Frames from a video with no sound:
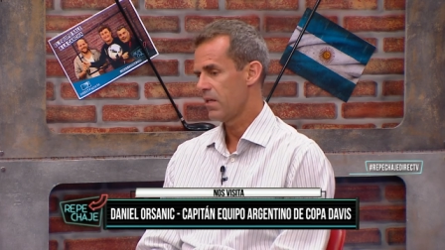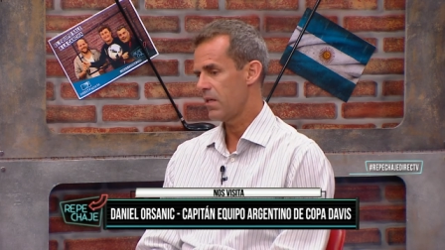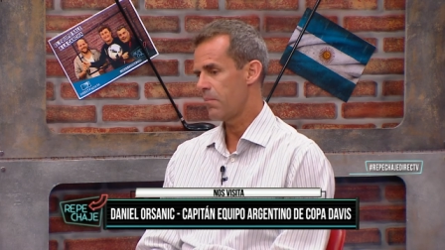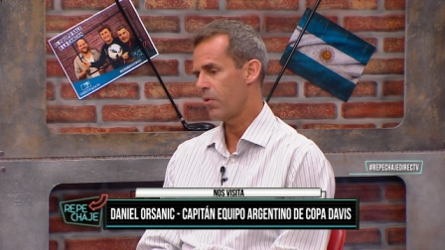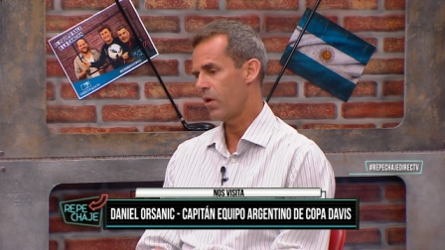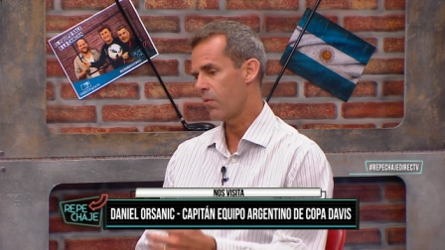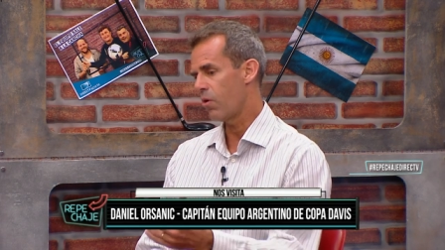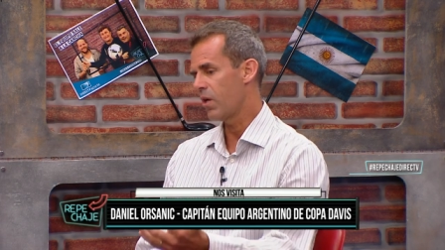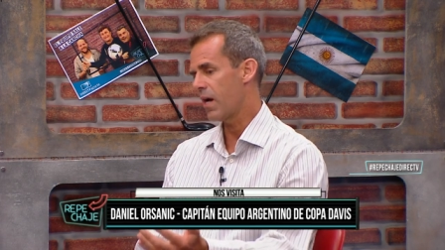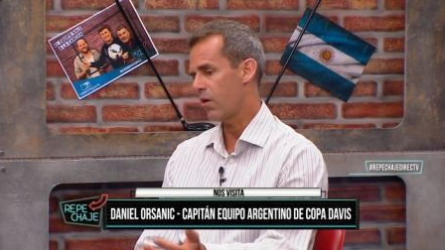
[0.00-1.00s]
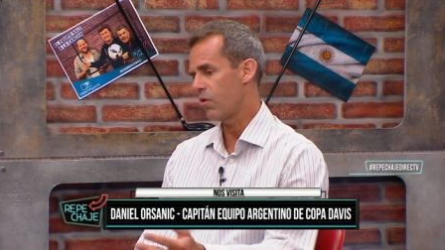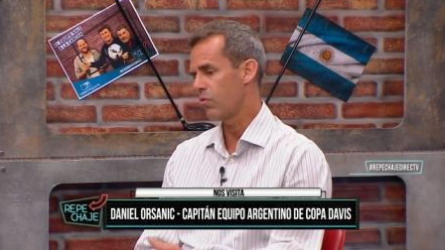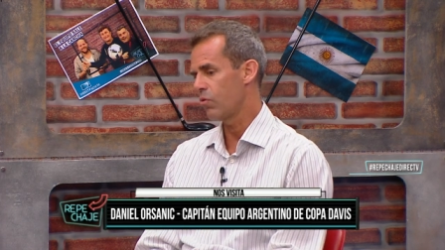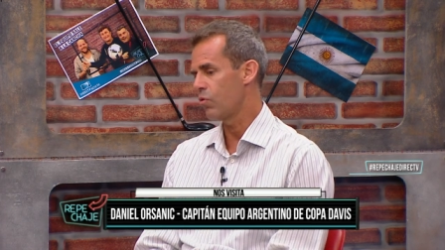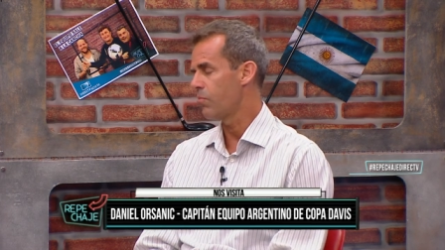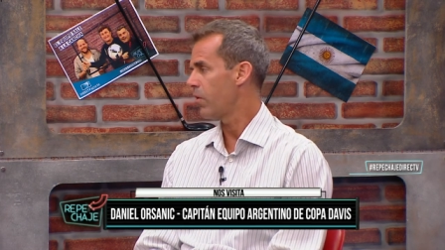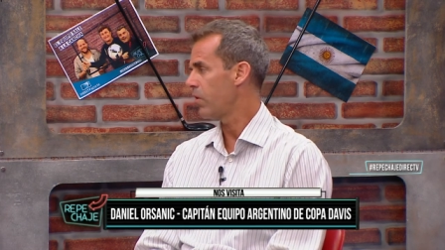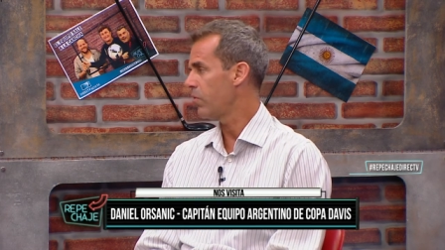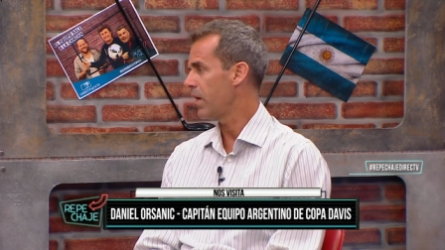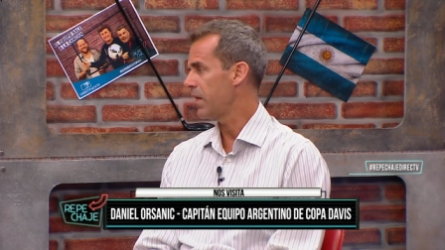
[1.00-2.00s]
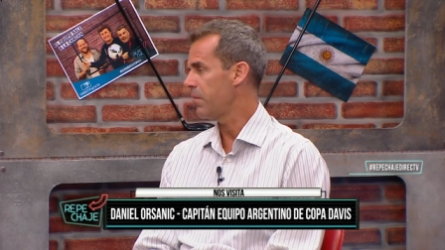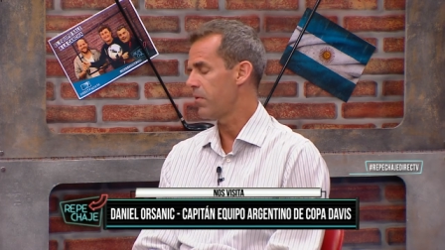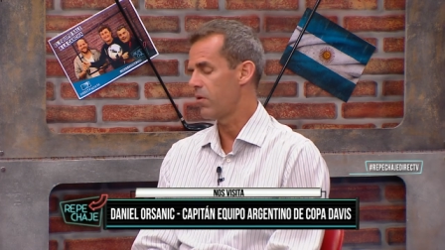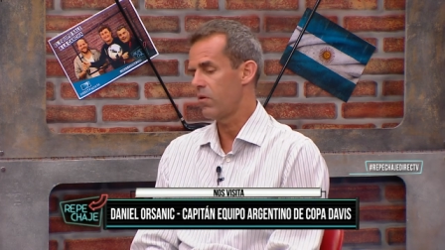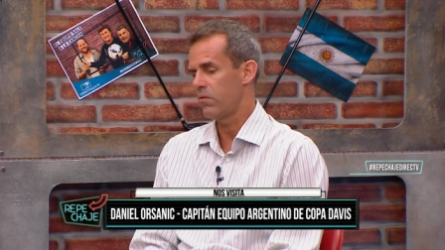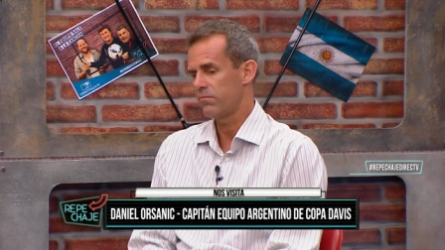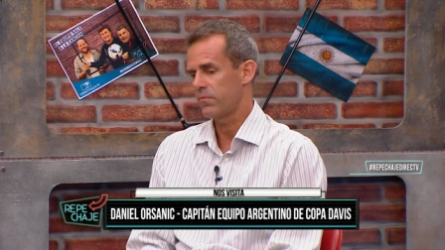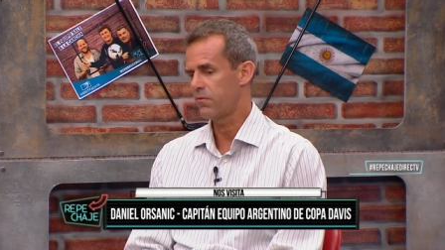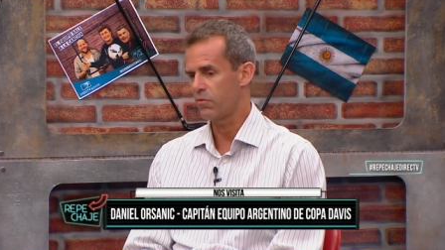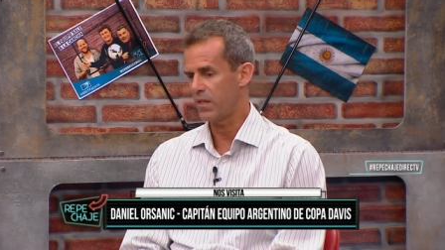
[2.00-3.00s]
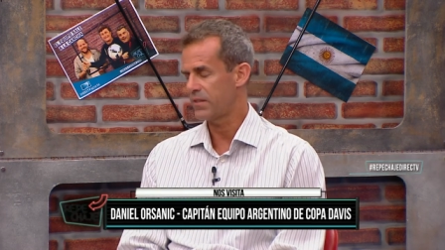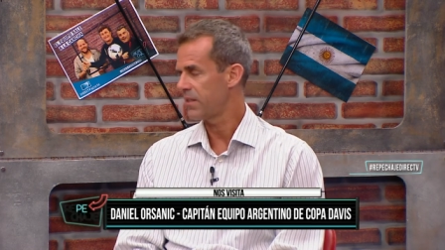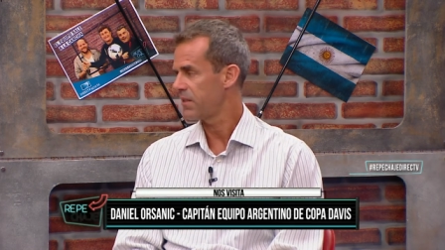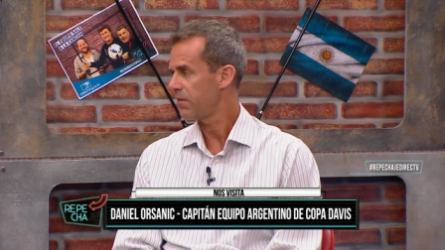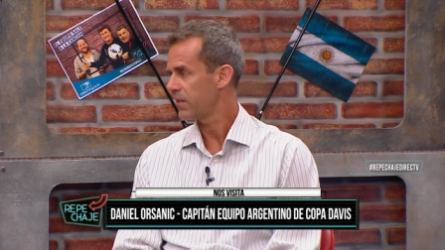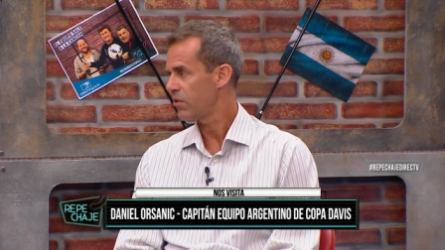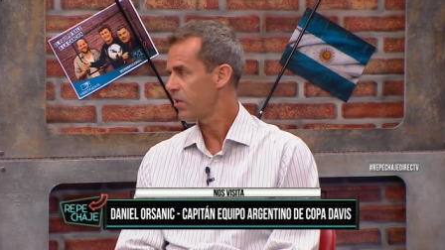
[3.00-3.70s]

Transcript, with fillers: y el poder volcarlo en un grupo, en un equipo, fue una satisfacción